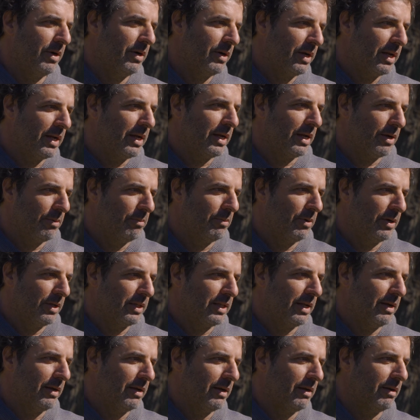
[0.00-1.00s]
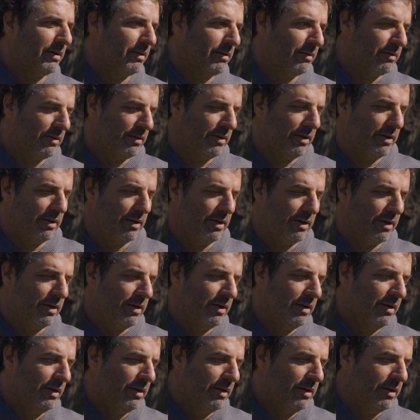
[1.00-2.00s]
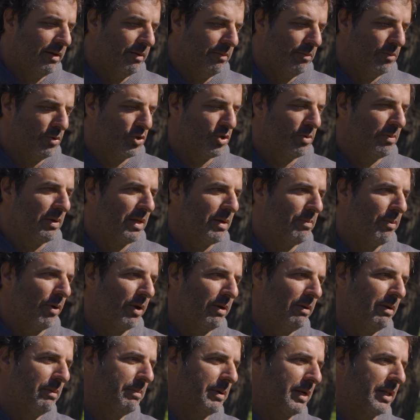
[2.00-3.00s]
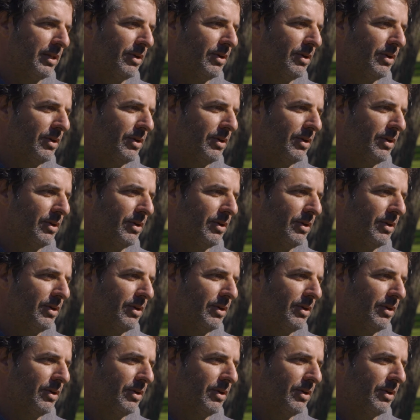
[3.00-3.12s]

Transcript: Ahora es como que está eh, mucho más disponible para